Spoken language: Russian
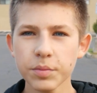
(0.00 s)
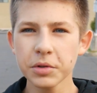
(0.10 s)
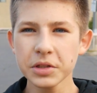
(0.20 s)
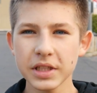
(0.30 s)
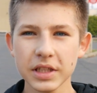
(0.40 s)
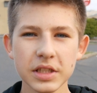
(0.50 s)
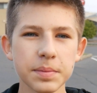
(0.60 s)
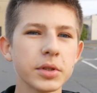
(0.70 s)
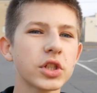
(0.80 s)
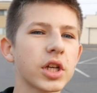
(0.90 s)
просто не
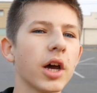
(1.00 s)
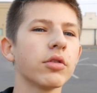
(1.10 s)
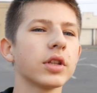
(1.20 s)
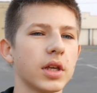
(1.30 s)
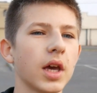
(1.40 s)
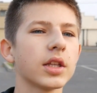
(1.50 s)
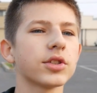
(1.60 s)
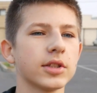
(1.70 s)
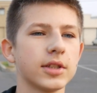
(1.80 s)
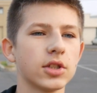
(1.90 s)
спеша, вон я
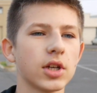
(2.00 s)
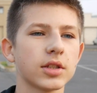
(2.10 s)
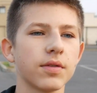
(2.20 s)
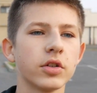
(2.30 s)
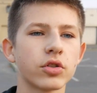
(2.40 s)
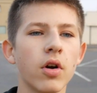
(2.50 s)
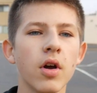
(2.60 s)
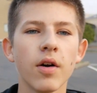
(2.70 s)
даже сейчас вижу,